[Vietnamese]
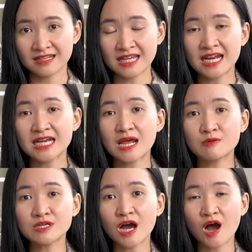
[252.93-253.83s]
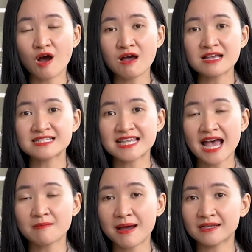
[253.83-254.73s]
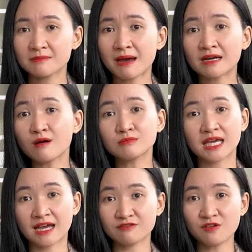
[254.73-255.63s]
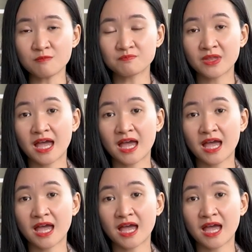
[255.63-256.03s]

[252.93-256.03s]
thế nên nếu như họ xa bạn thì bạn không thể hạnh phúc